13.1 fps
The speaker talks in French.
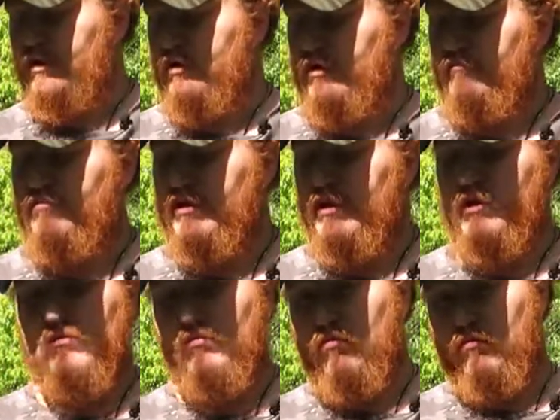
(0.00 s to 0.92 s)
verrez le
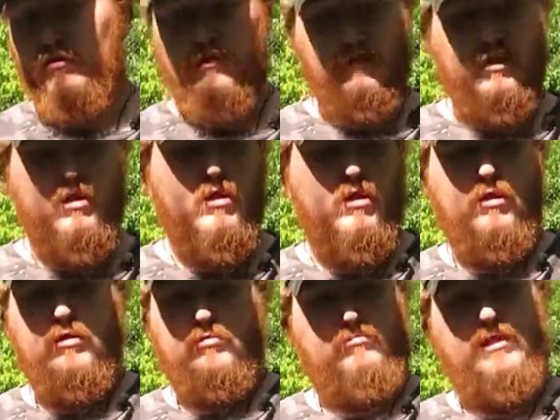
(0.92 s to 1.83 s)
pédagogon
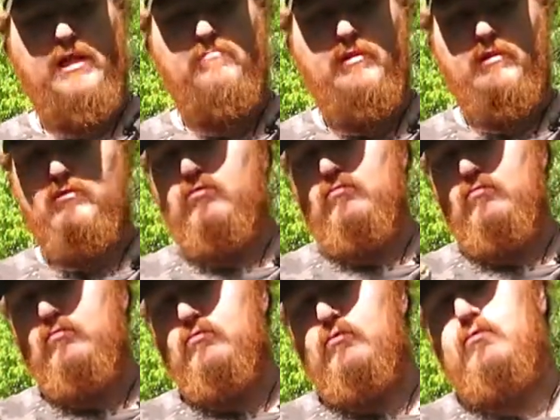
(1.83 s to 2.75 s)
a ah, mis
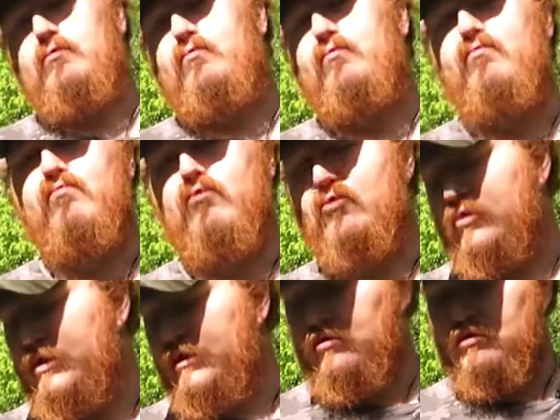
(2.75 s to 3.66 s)
une, gourde
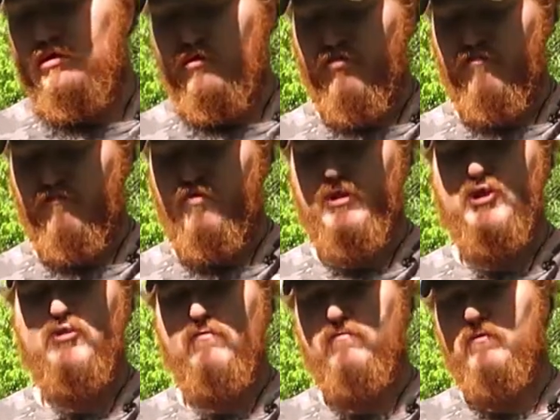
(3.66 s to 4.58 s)
en inox, vous
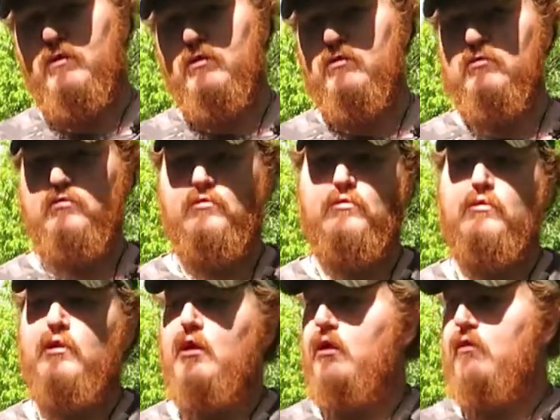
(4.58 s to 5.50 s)
les chauffer,
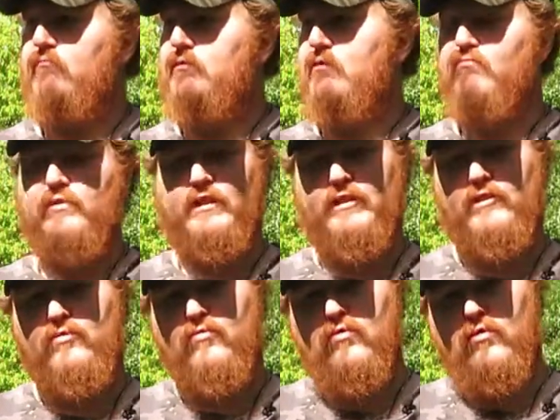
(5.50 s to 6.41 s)
euh, comme ça vous
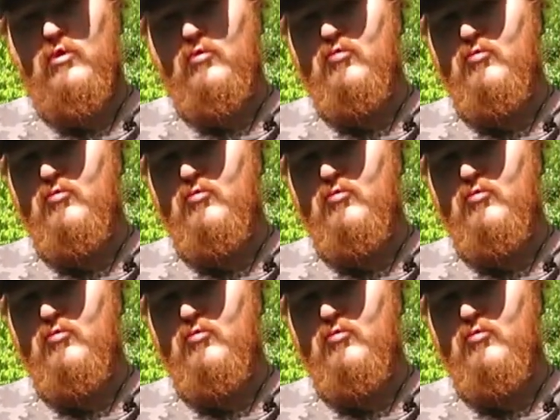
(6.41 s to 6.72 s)
êtes sûr